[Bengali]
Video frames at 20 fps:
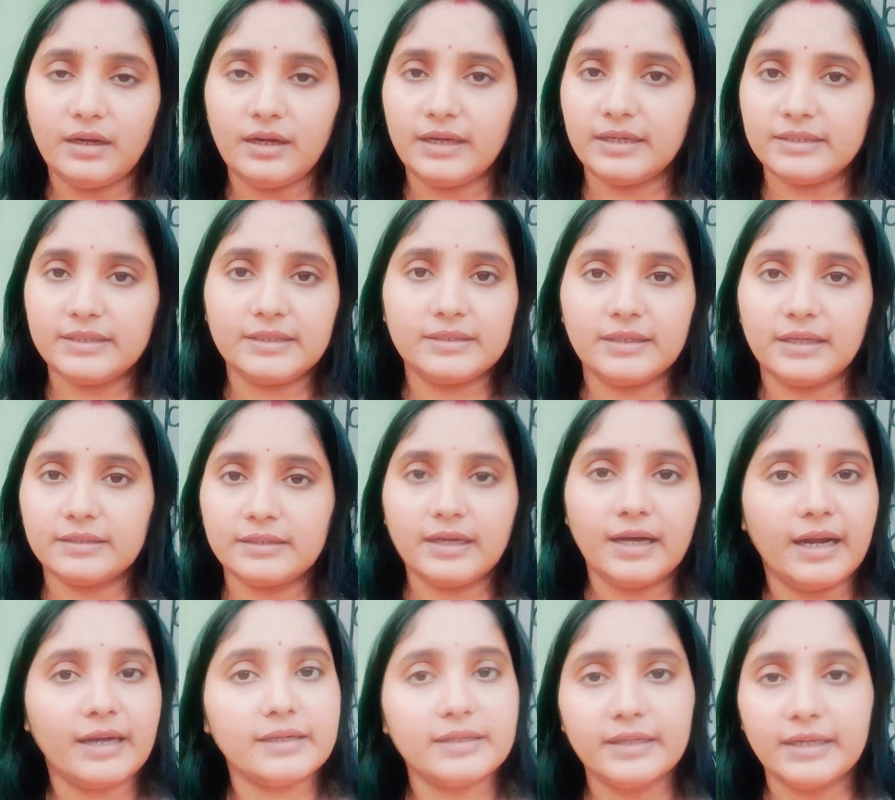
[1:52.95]
আর সেই দাদা
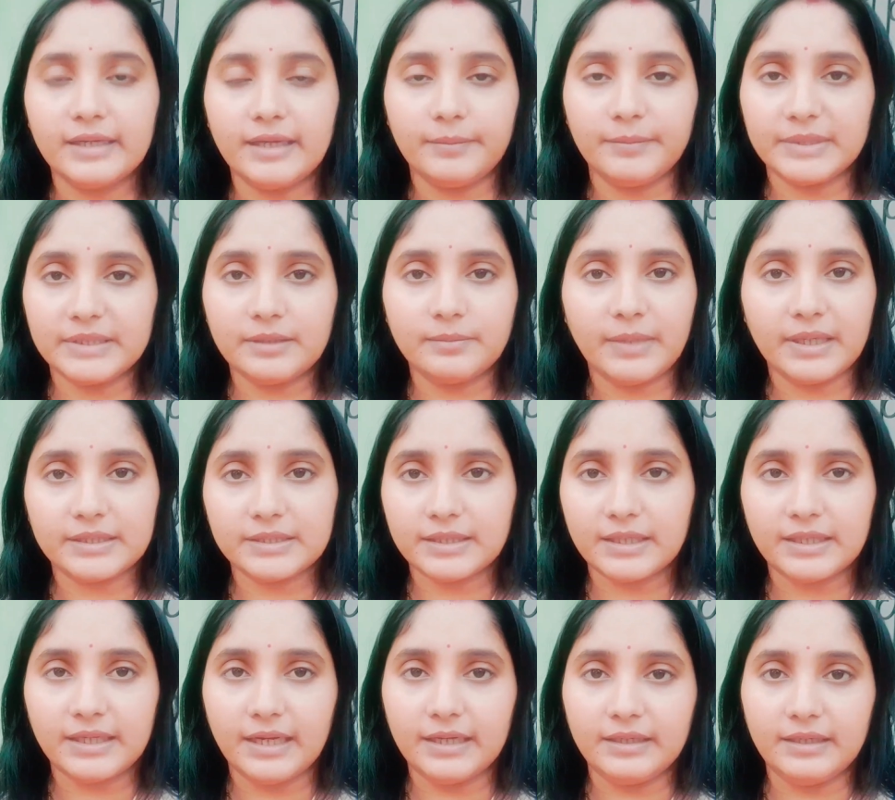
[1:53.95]
আর নেই আমাদের
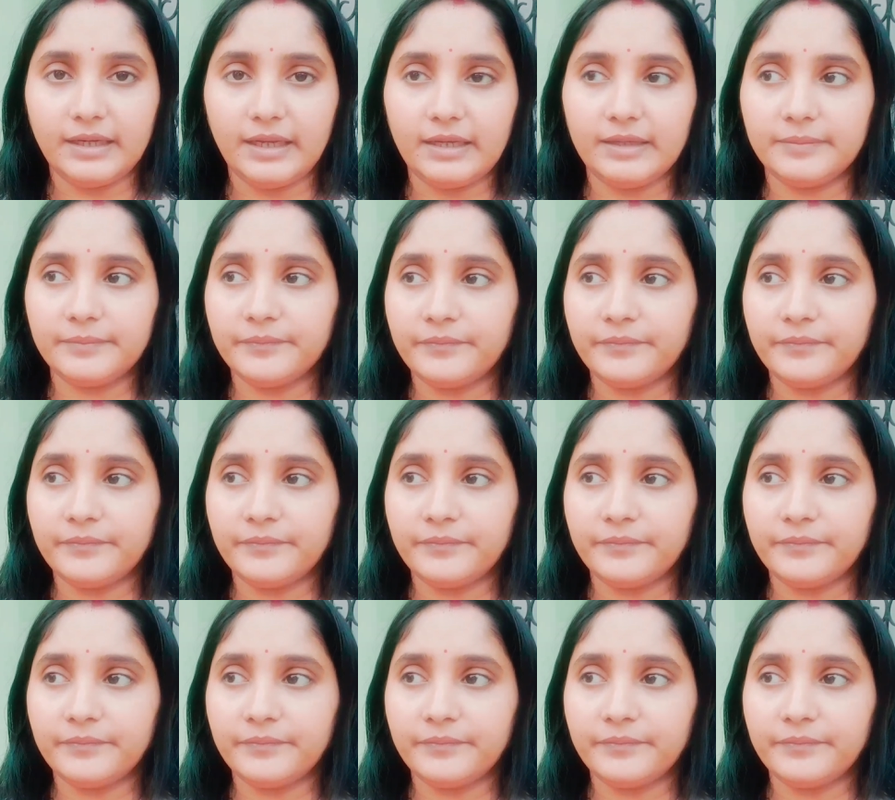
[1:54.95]
মাঝখানে আর নেই